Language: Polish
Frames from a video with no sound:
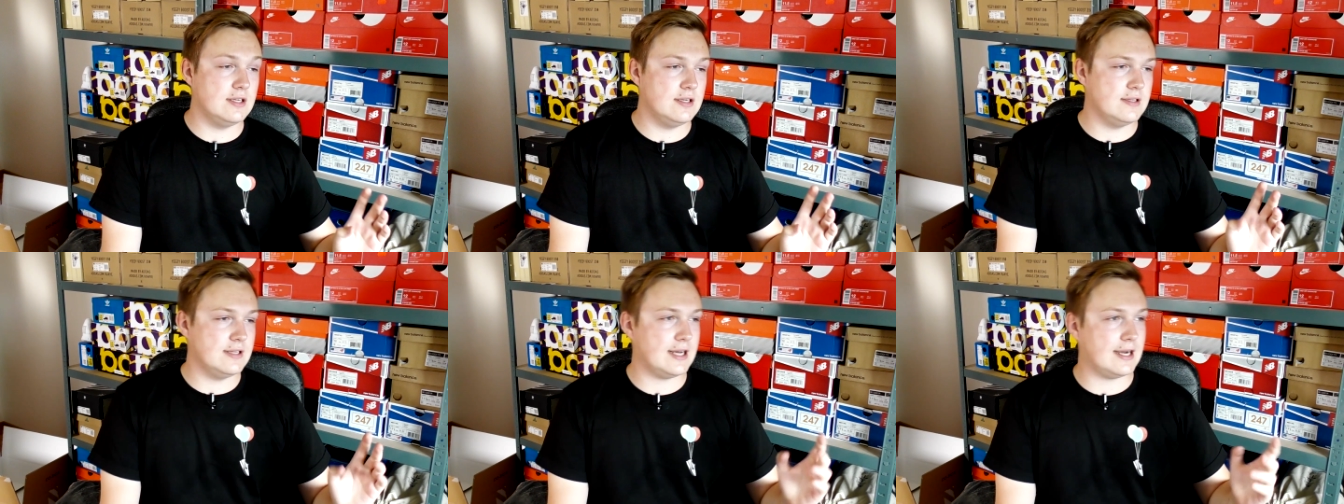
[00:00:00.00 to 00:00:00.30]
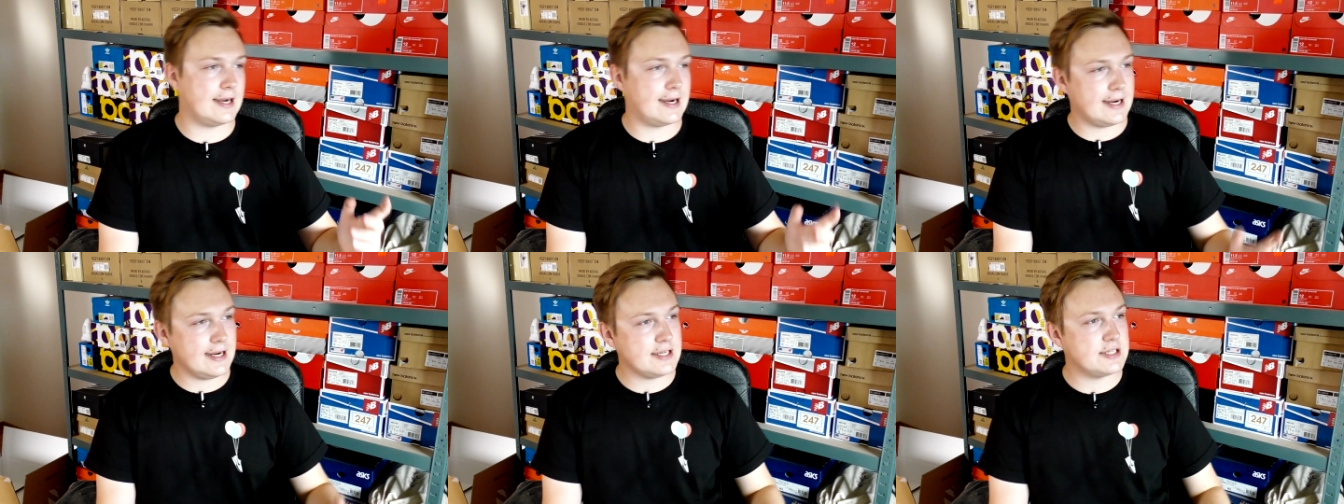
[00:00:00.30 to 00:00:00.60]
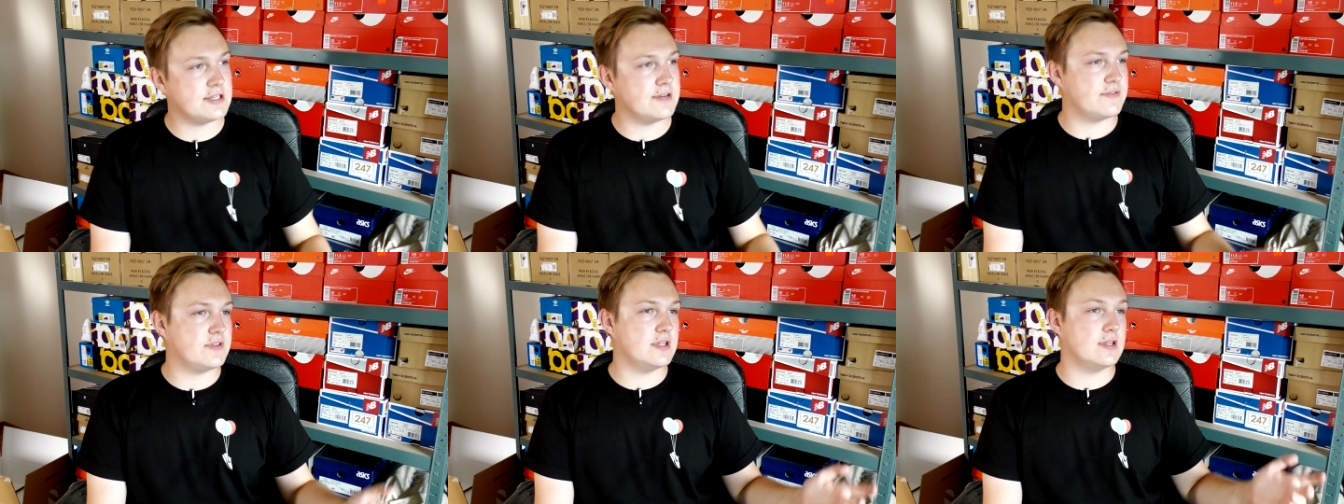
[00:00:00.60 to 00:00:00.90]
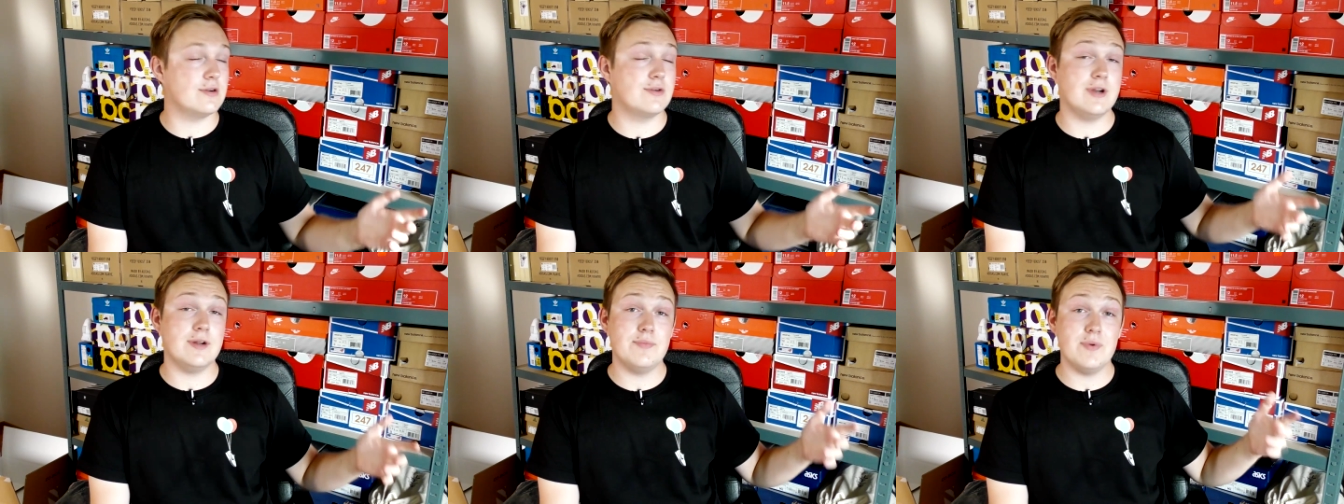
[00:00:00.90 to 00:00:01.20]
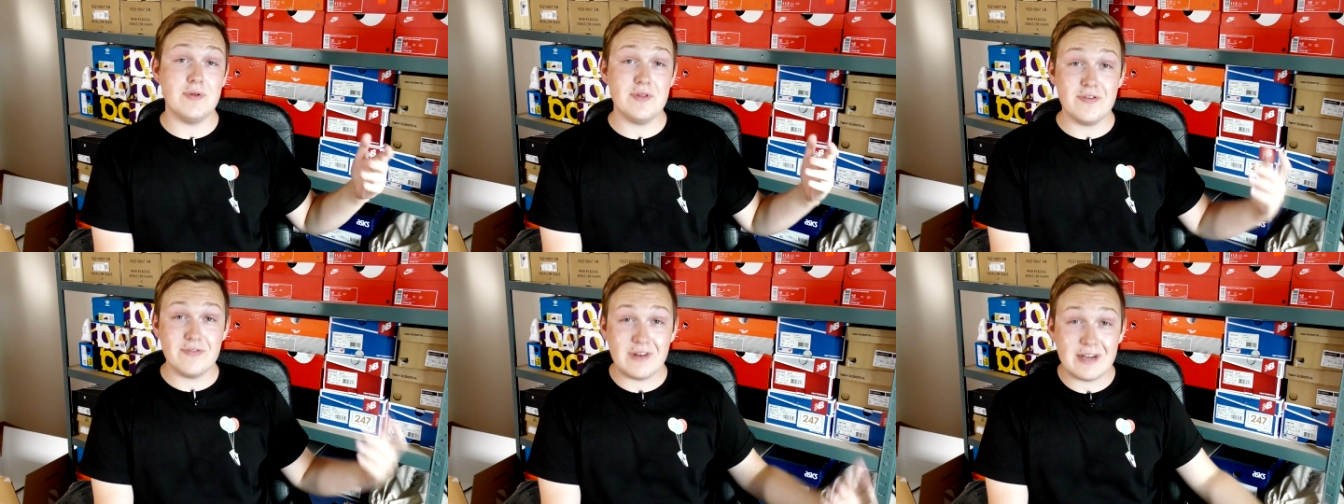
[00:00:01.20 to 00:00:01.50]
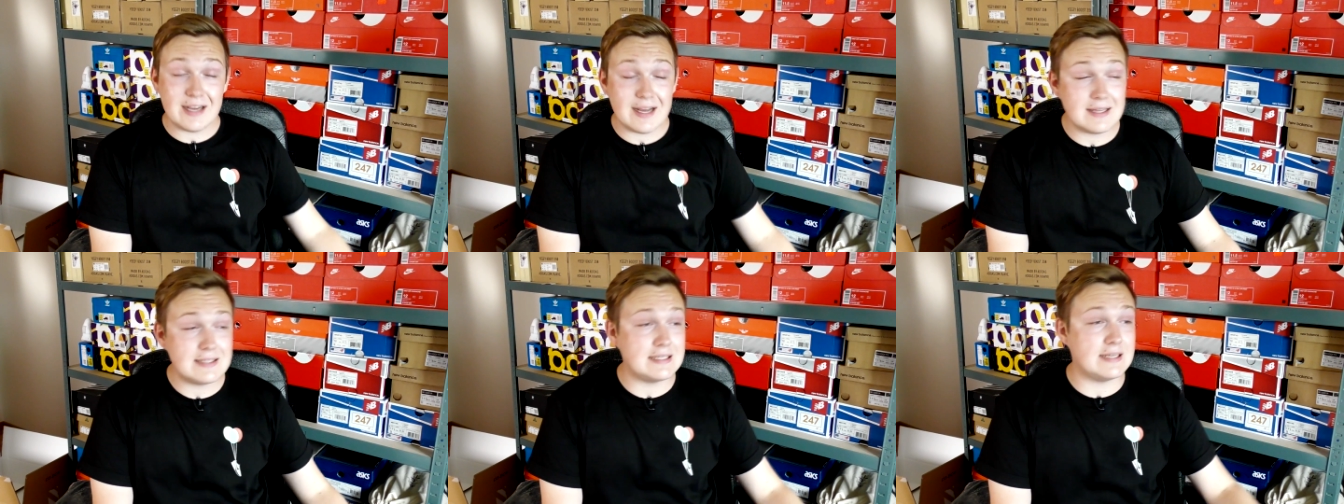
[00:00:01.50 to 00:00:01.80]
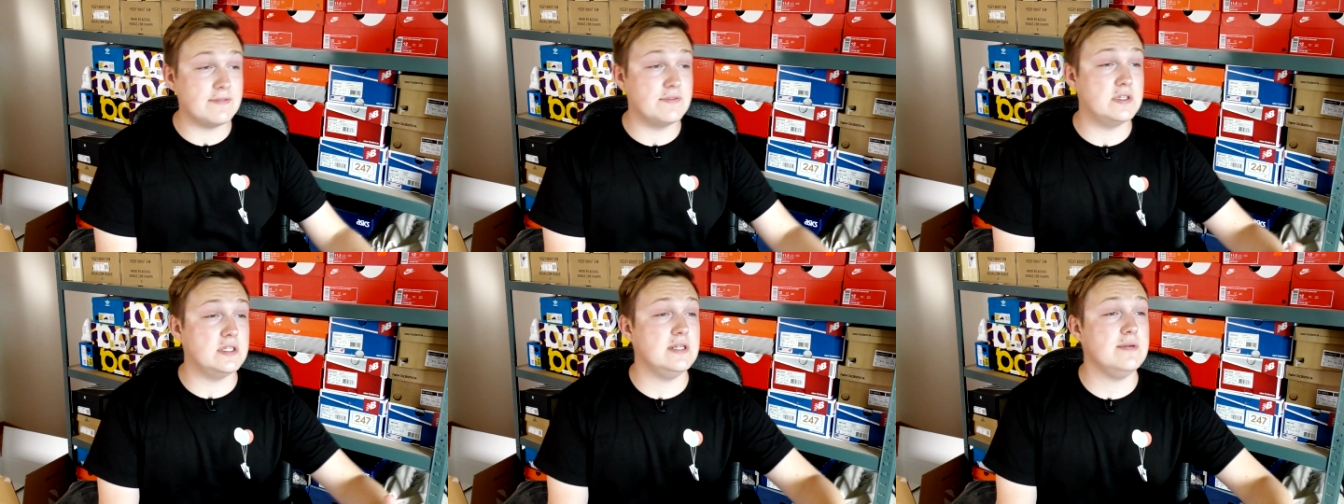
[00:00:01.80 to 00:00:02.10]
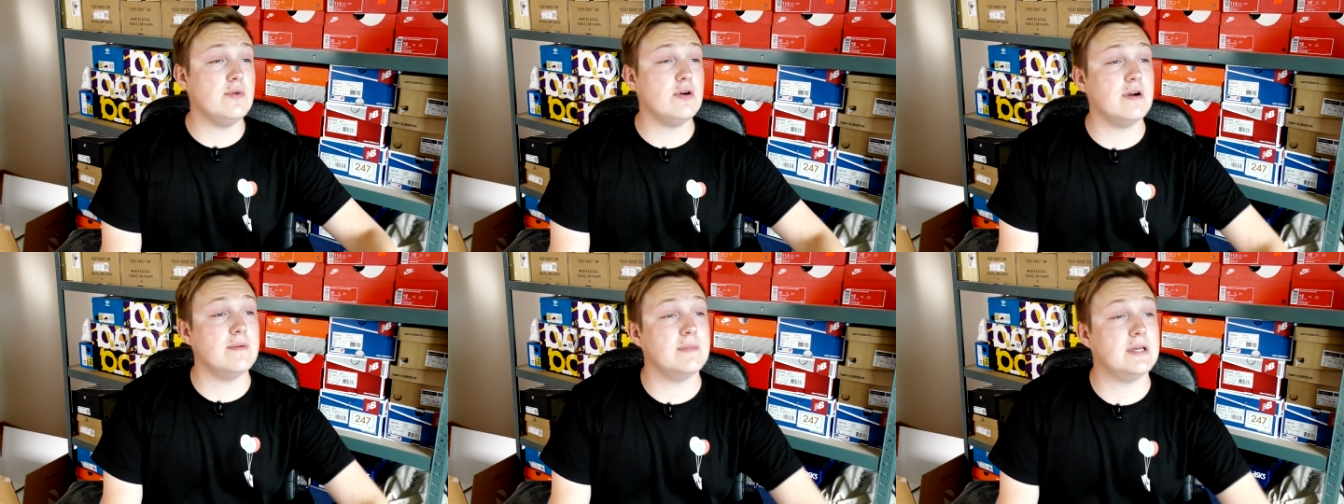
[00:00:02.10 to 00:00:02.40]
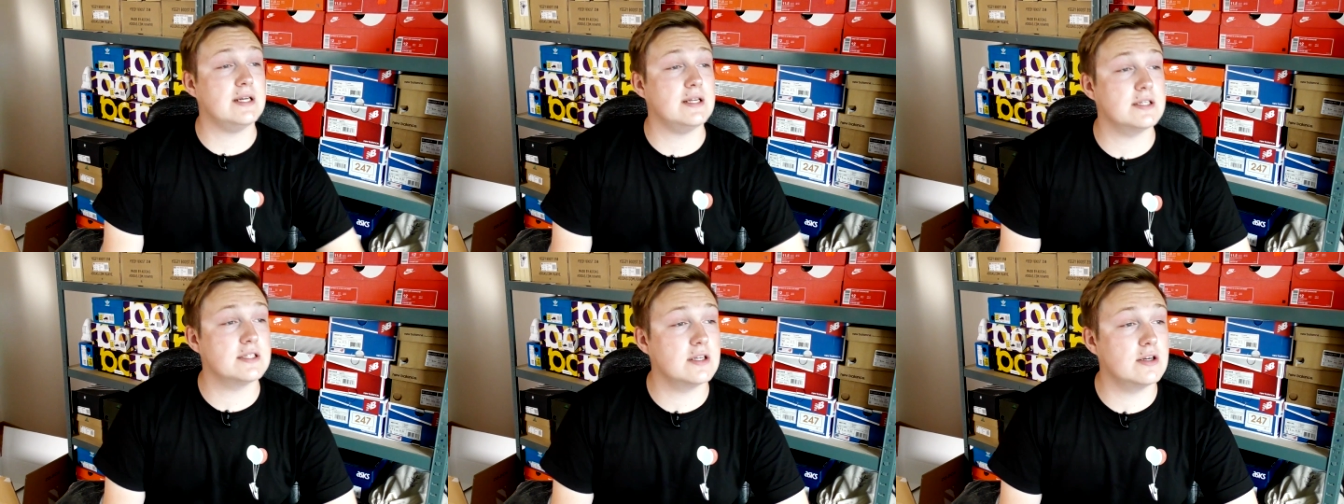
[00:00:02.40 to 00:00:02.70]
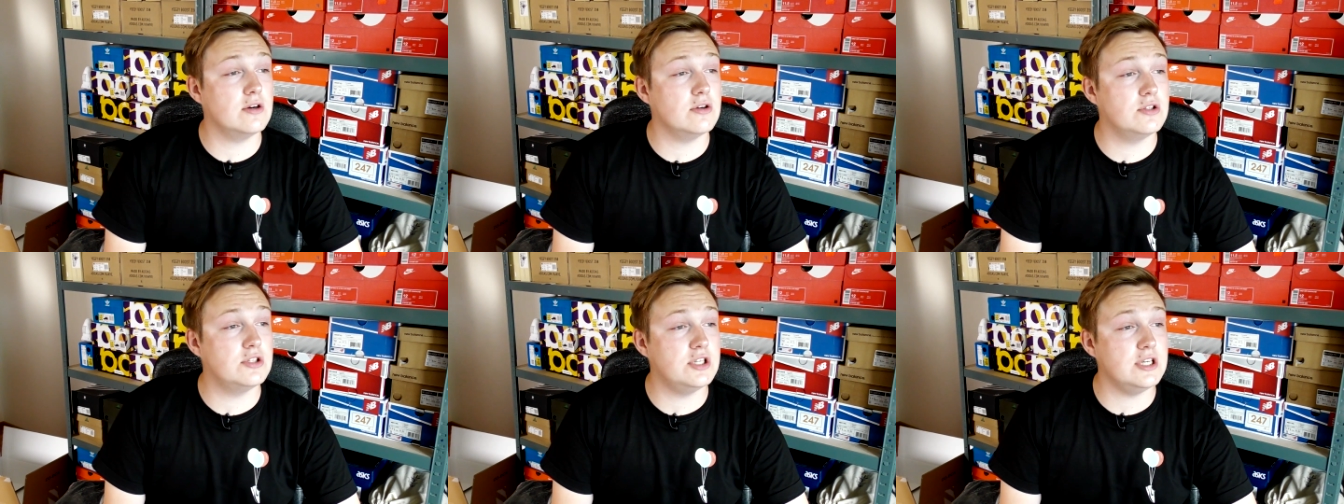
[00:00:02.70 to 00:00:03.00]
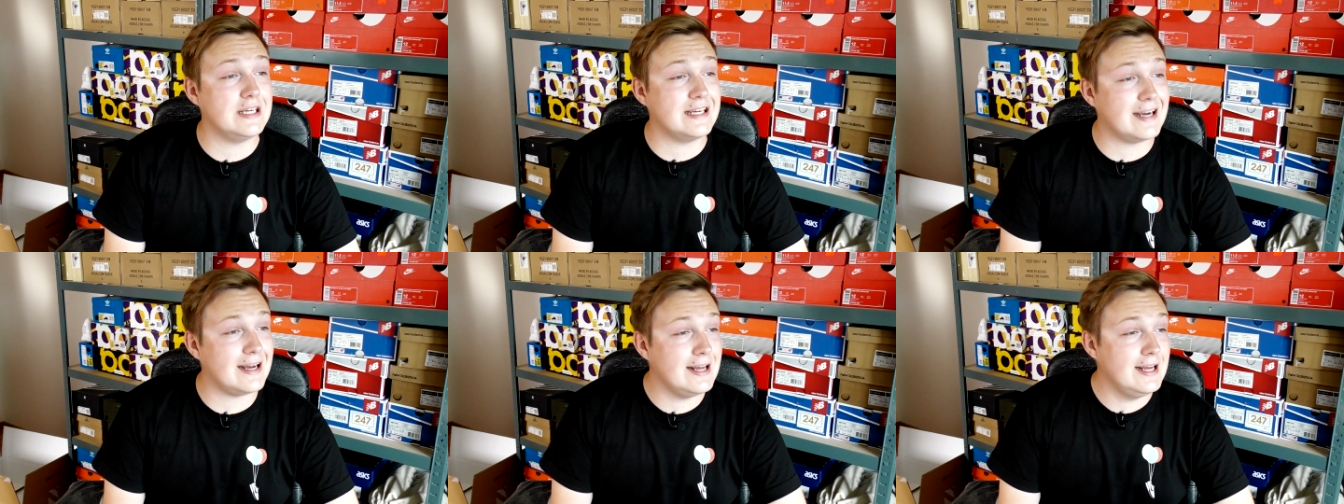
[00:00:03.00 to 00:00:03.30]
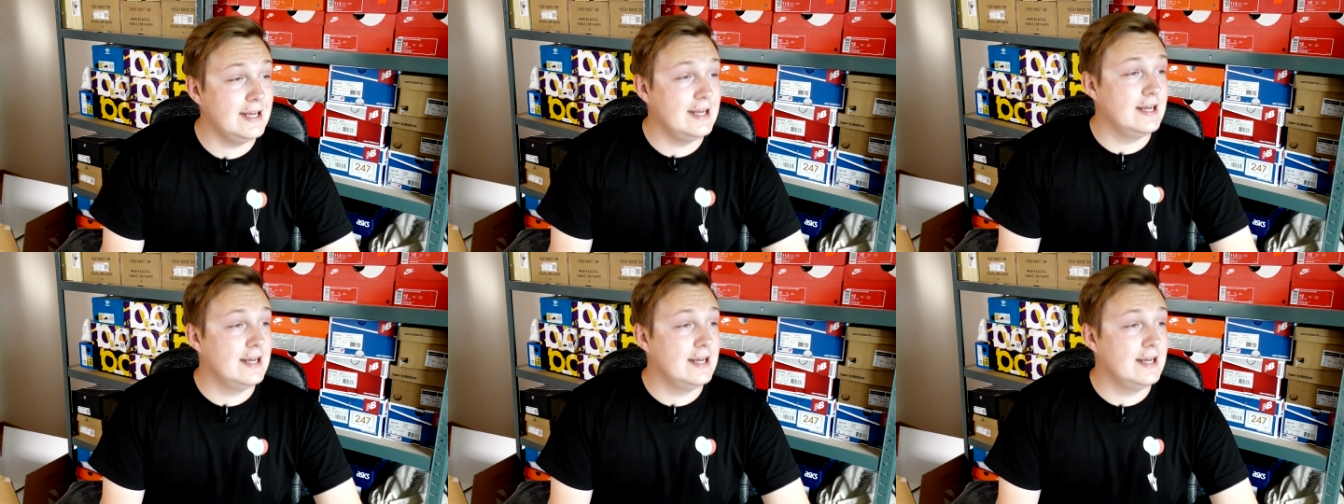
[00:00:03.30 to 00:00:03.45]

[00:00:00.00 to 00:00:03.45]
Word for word: na HS-ie, wtedy akurat byłem na wakacjach, więc nie mogłem nagrać tego odcinka.